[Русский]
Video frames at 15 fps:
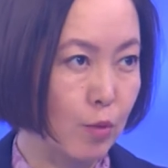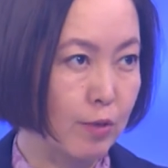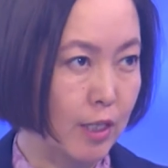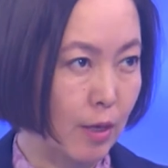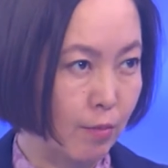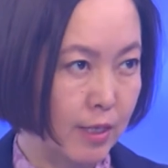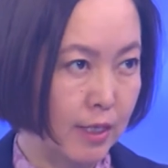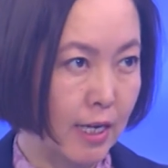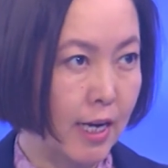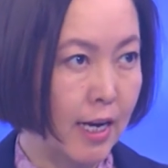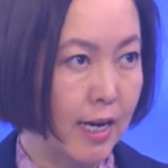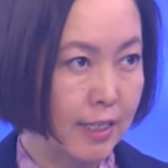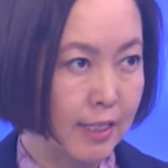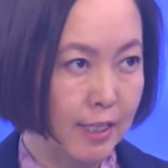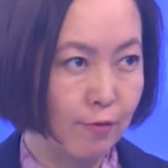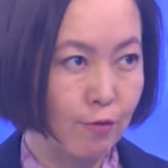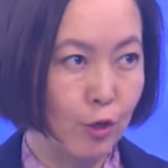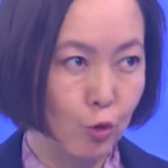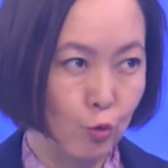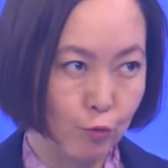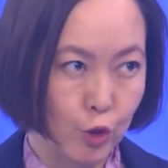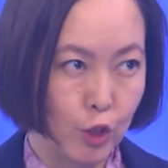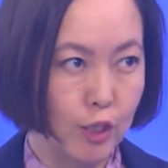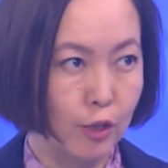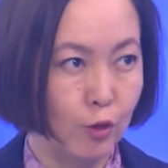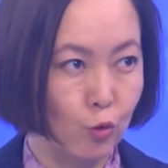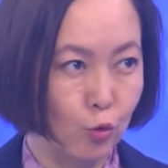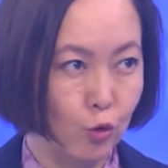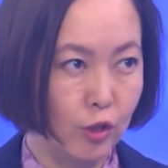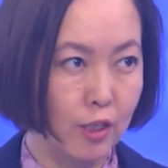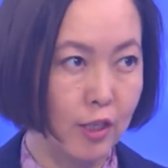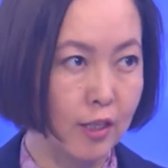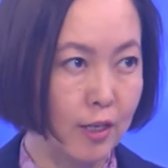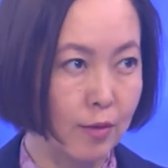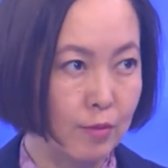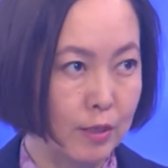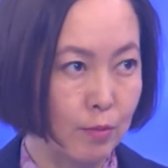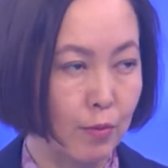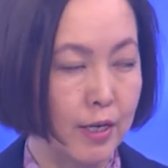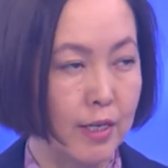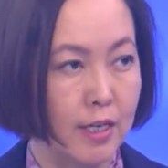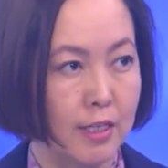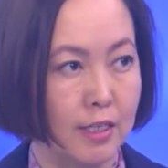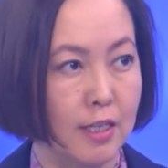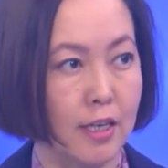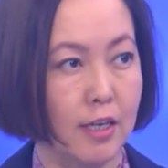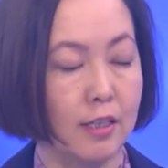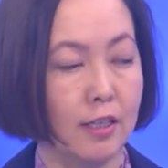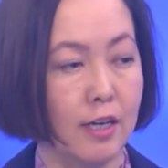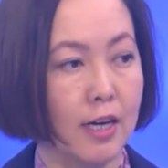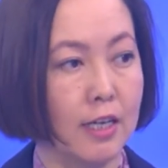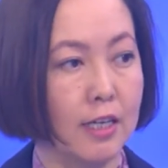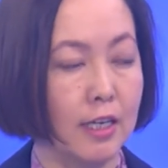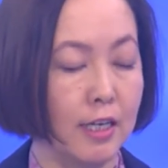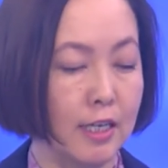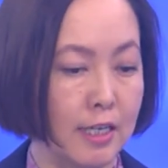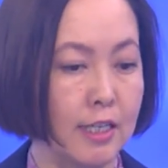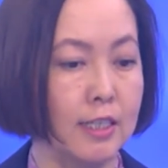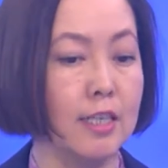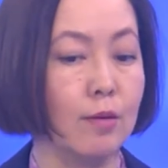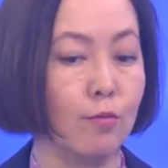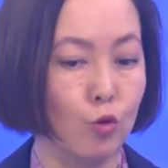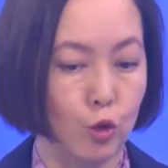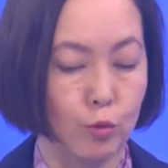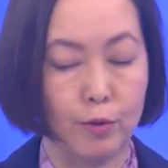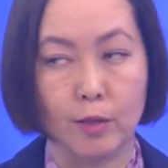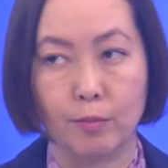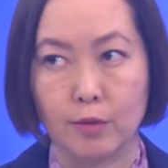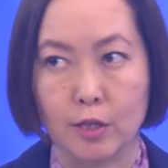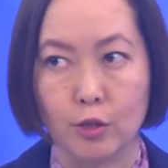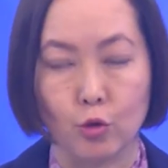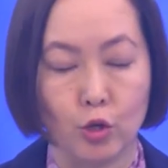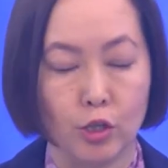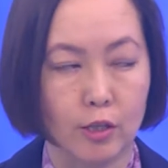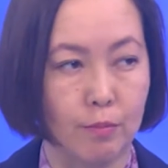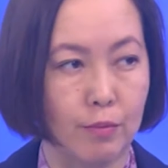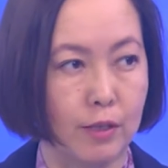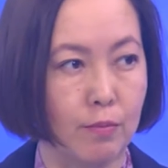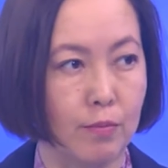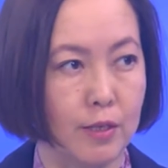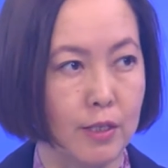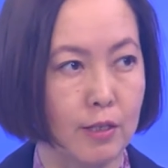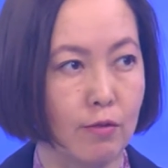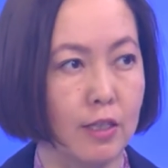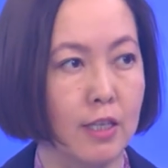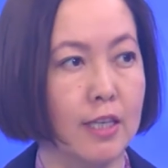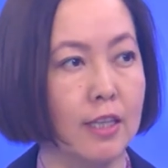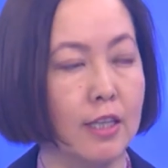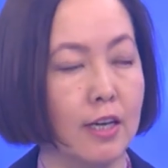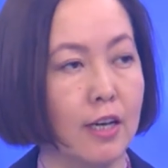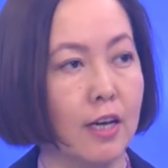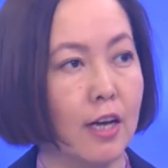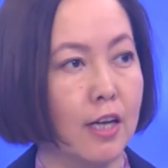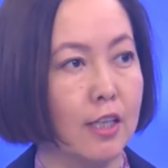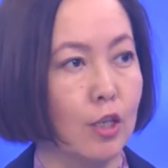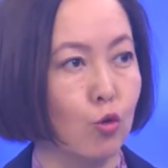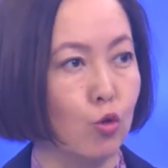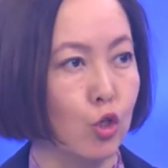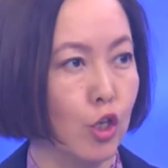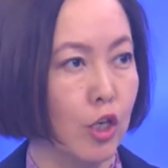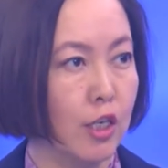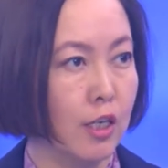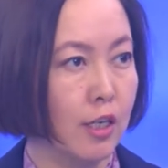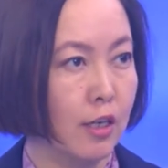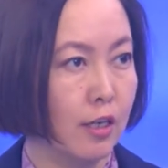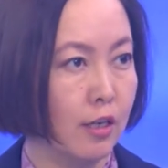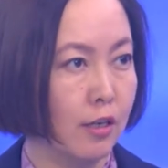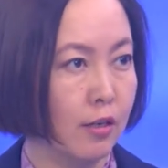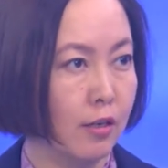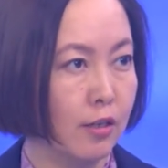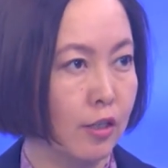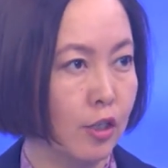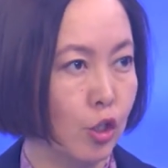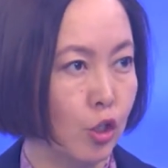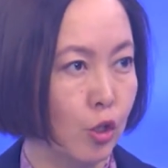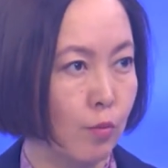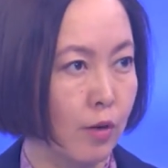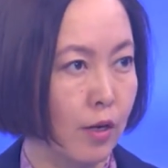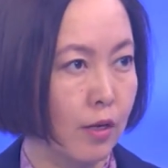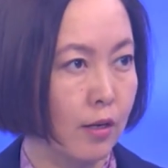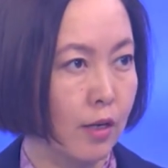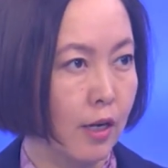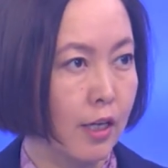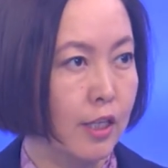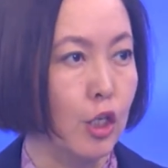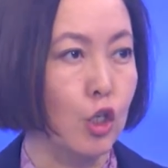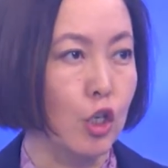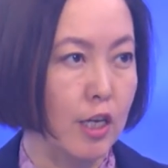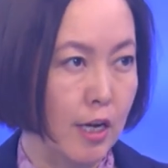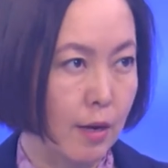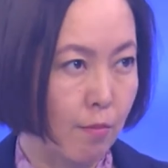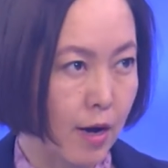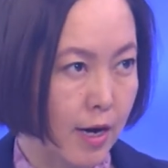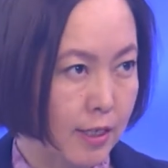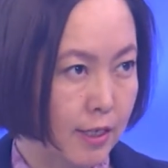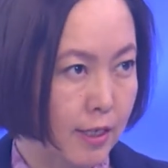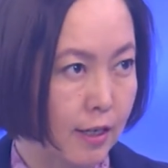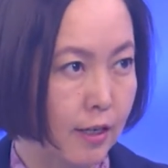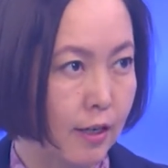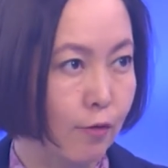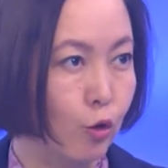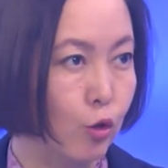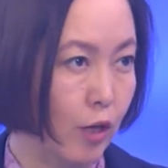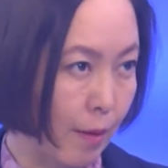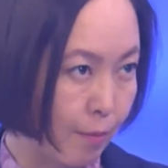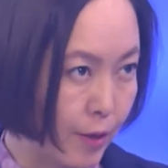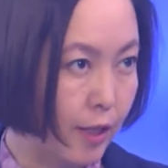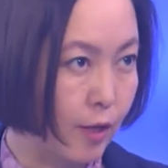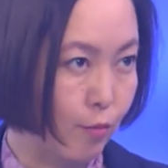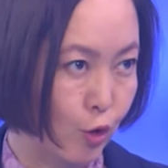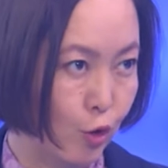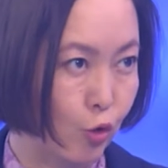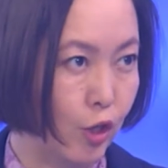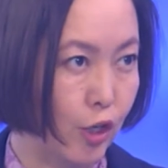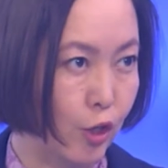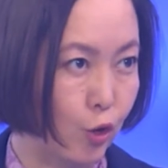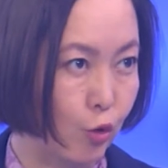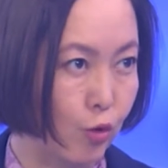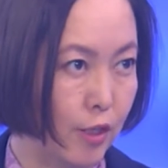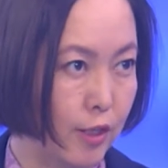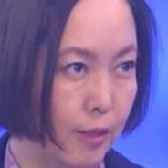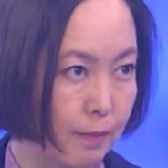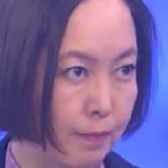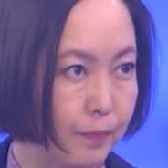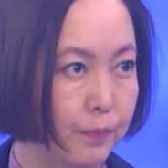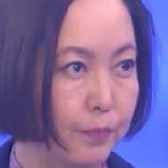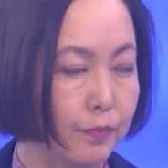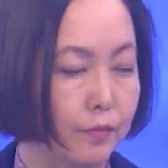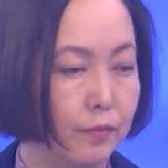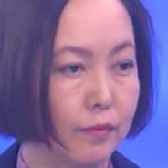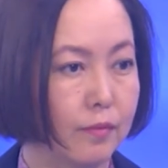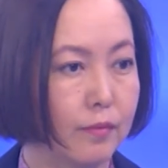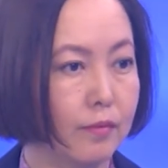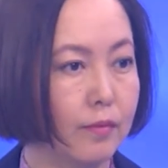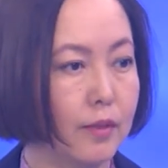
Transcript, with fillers: самоизоляции, вернувшись откуда-то там из поездки, да, или если им Роспотребнадзор это предписывал, это нарушение э, режима ношения масок. Вот об этом идет речь у нас. Да.